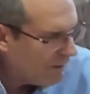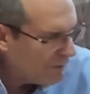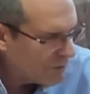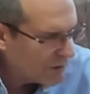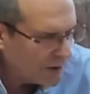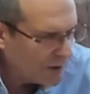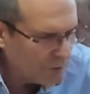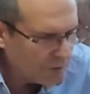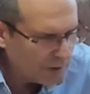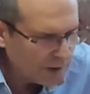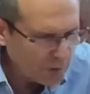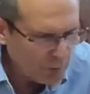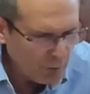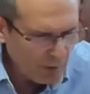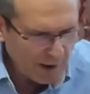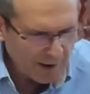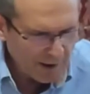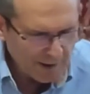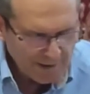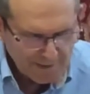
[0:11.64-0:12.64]
a
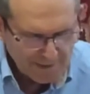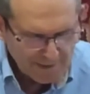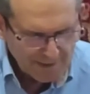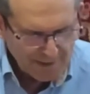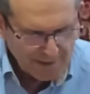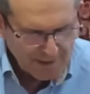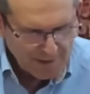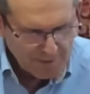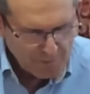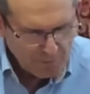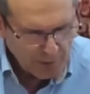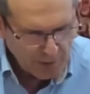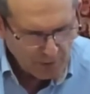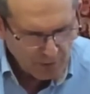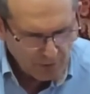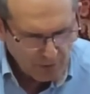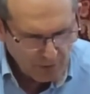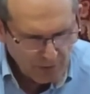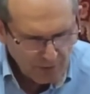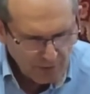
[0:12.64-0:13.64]
continuar. Pero
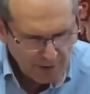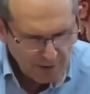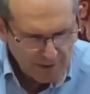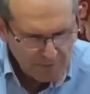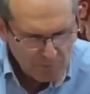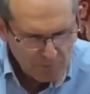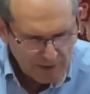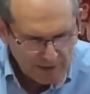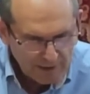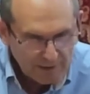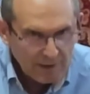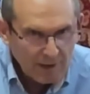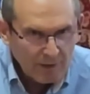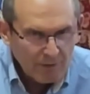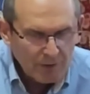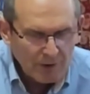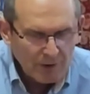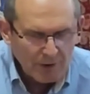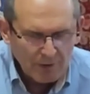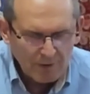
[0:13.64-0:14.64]
no es mi
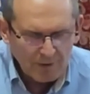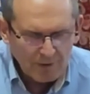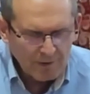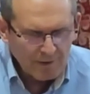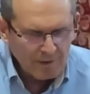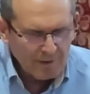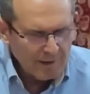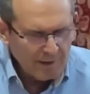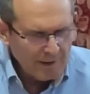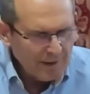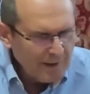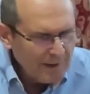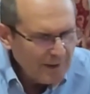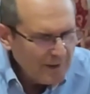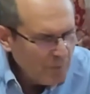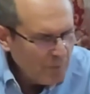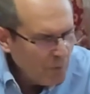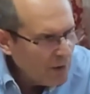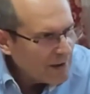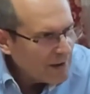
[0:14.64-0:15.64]
intención ir
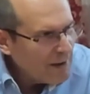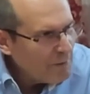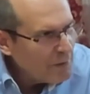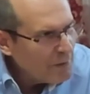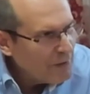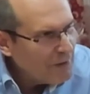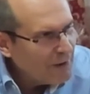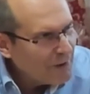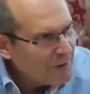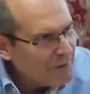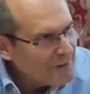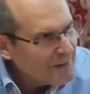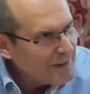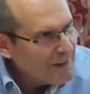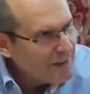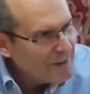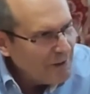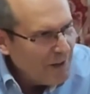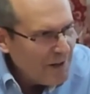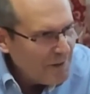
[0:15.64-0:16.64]
muy rápido, al
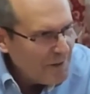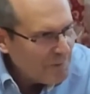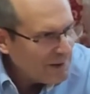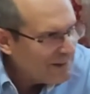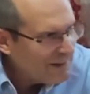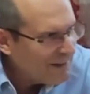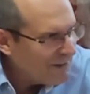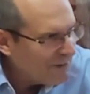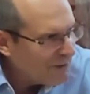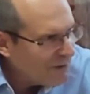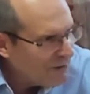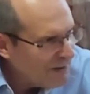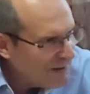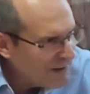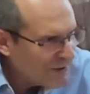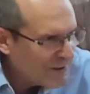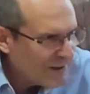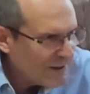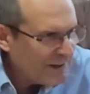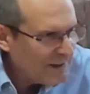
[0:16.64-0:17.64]
contrario, mi intención
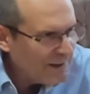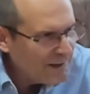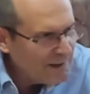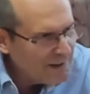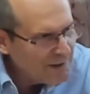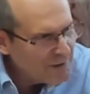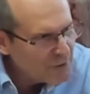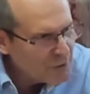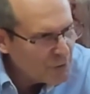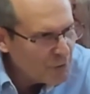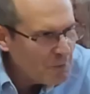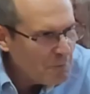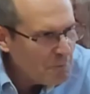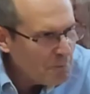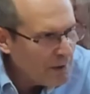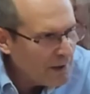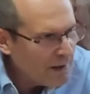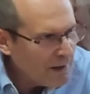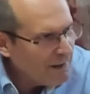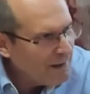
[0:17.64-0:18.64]
es ir
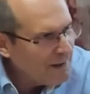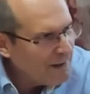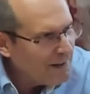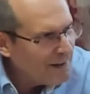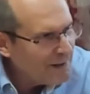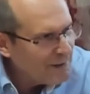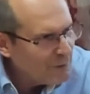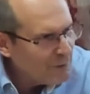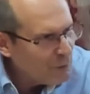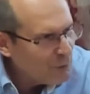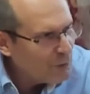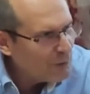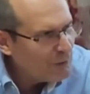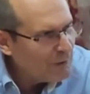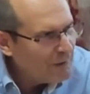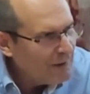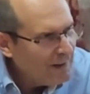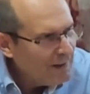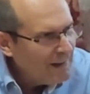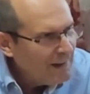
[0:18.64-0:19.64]
súper lento.
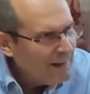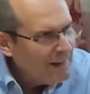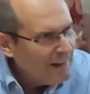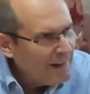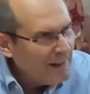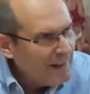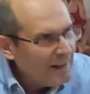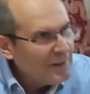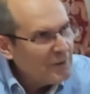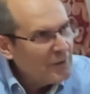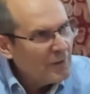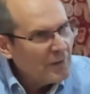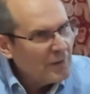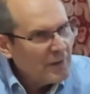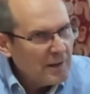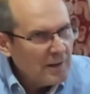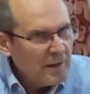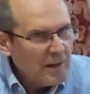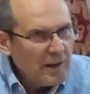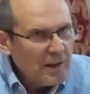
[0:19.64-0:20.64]

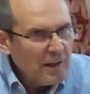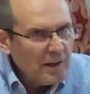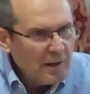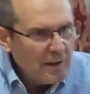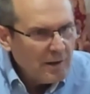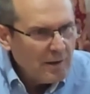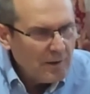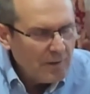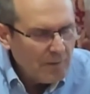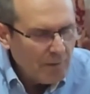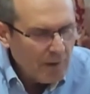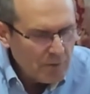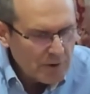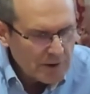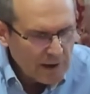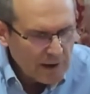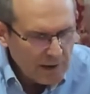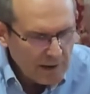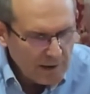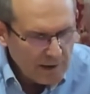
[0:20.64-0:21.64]
Entonces,
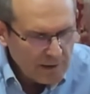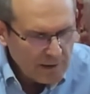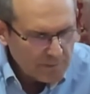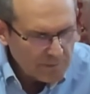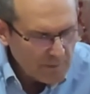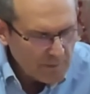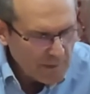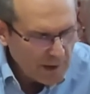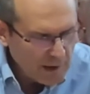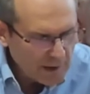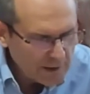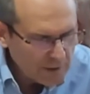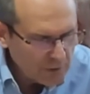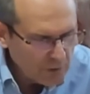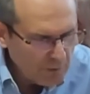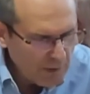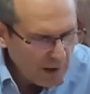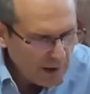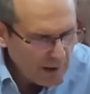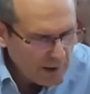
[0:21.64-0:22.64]
vamos a,
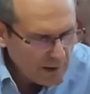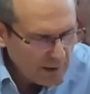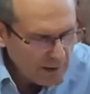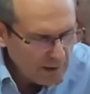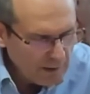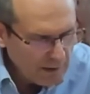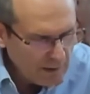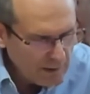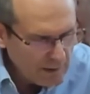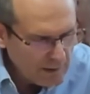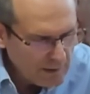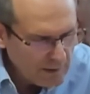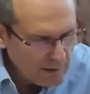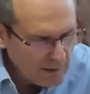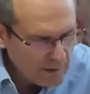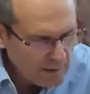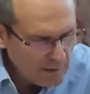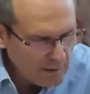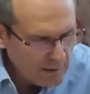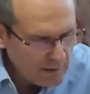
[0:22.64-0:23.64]
retomar el,
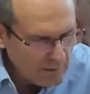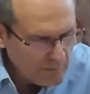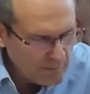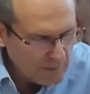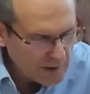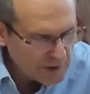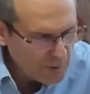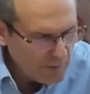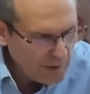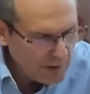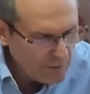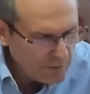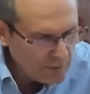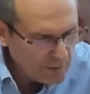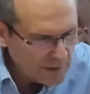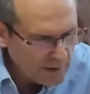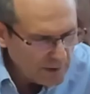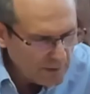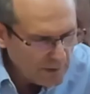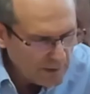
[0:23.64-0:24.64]
más o menos
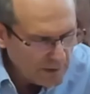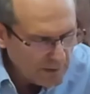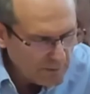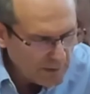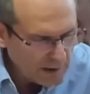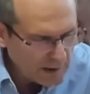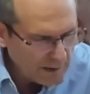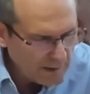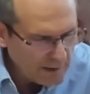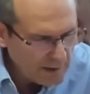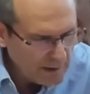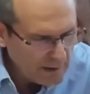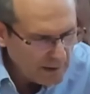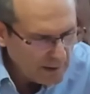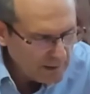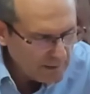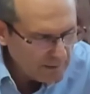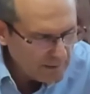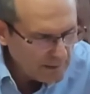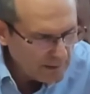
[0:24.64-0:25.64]
donde me quedé,
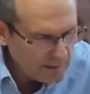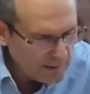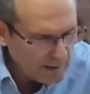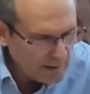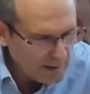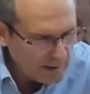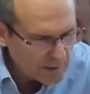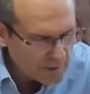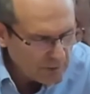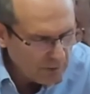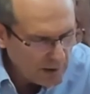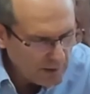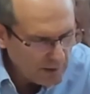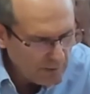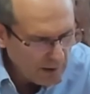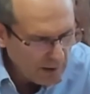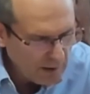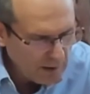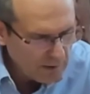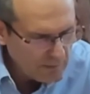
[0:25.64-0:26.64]
en, de la escuela
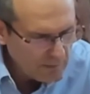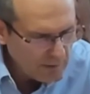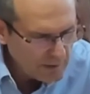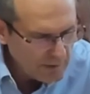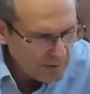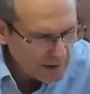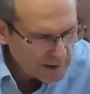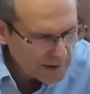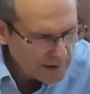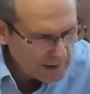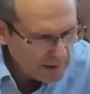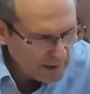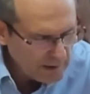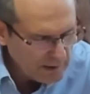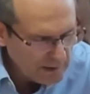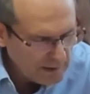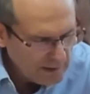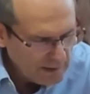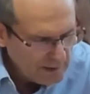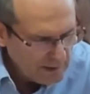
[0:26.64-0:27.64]
va, básica
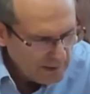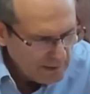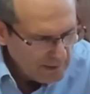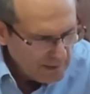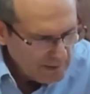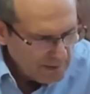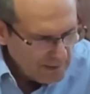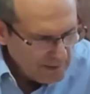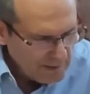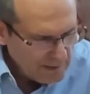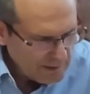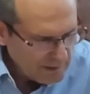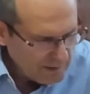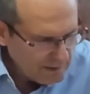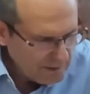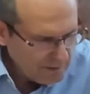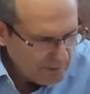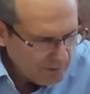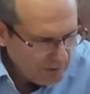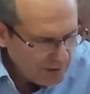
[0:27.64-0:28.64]

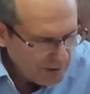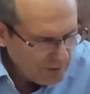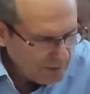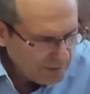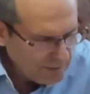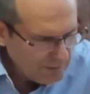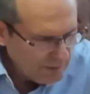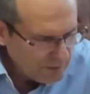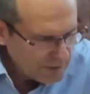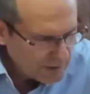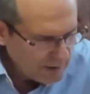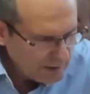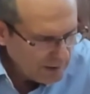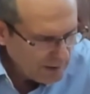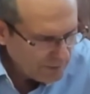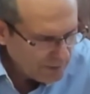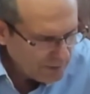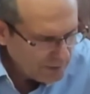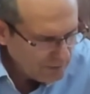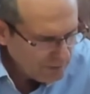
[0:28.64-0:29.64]
y bueno, y vamos a ir
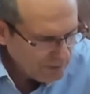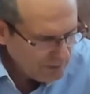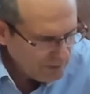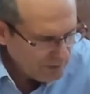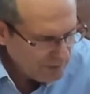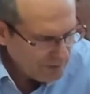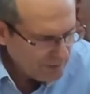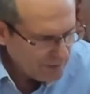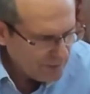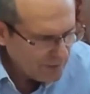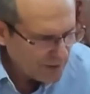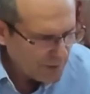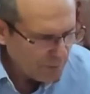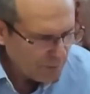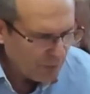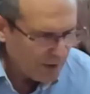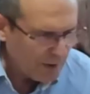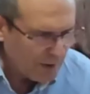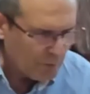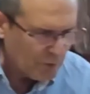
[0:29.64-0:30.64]
haciendo lo, que
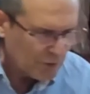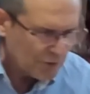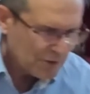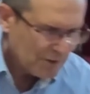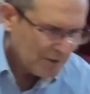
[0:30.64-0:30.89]
podamos.